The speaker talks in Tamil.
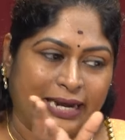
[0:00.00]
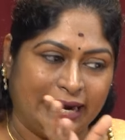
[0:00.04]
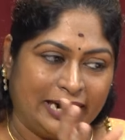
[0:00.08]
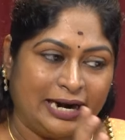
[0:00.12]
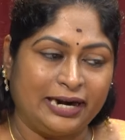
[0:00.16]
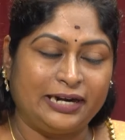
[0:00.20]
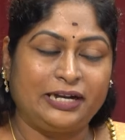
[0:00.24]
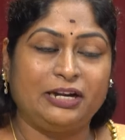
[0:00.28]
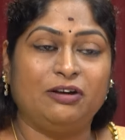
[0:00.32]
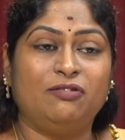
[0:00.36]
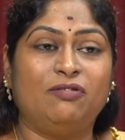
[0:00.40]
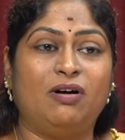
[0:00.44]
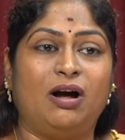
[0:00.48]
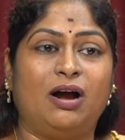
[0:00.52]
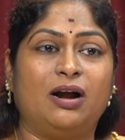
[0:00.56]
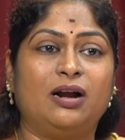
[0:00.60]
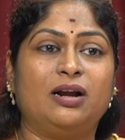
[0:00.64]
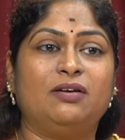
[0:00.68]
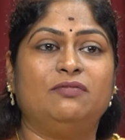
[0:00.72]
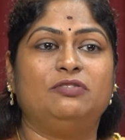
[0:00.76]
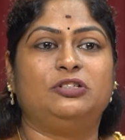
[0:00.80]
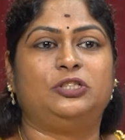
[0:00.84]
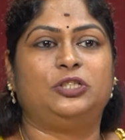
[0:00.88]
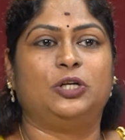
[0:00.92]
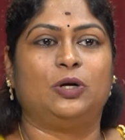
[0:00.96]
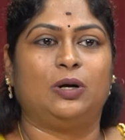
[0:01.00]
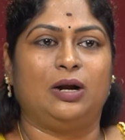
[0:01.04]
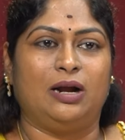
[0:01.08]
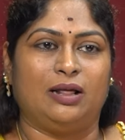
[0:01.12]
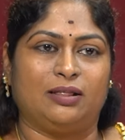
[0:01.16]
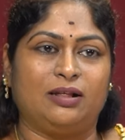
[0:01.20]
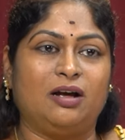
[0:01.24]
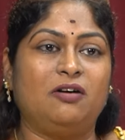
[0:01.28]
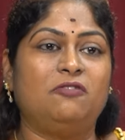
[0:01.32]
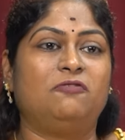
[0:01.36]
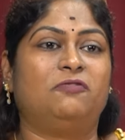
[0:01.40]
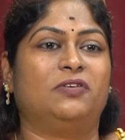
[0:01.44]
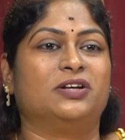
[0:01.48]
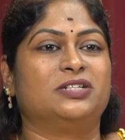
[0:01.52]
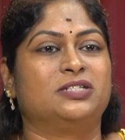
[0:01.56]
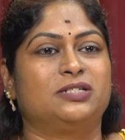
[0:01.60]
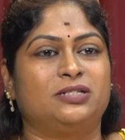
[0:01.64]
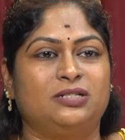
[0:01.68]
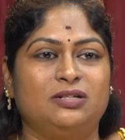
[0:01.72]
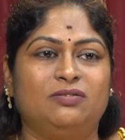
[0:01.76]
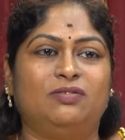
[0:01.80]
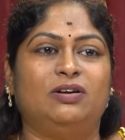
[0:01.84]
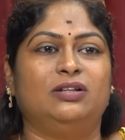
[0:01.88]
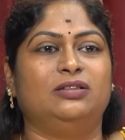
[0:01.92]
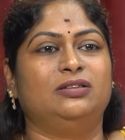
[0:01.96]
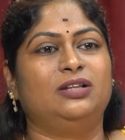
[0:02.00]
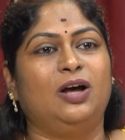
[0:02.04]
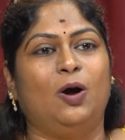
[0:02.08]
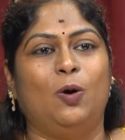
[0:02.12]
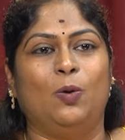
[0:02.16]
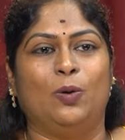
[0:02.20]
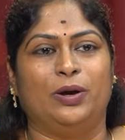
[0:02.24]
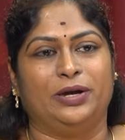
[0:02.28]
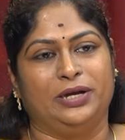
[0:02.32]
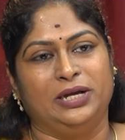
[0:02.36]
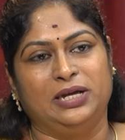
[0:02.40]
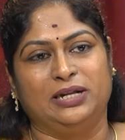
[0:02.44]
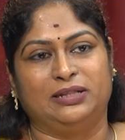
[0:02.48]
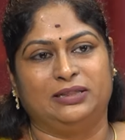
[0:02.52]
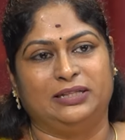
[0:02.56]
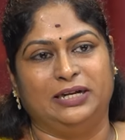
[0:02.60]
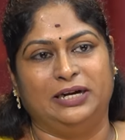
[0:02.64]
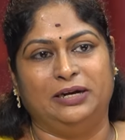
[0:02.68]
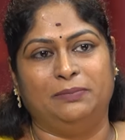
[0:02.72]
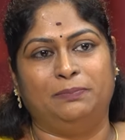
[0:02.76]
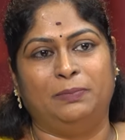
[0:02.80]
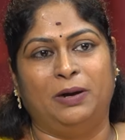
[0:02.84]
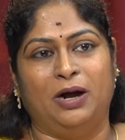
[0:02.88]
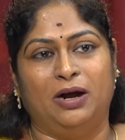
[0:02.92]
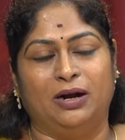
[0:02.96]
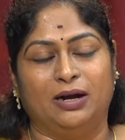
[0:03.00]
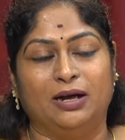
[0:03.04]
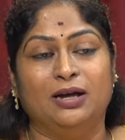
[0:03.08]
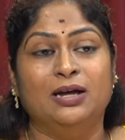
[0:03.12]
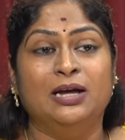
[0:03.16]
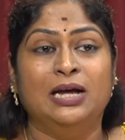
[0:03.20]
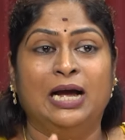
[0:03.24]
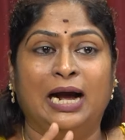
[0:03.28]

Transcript: நெகட்டிவான விஷயங்களை தான் ஃபஸ்ட்டு வந்து அவங்க ஈர்த்தெடுப்பாங்க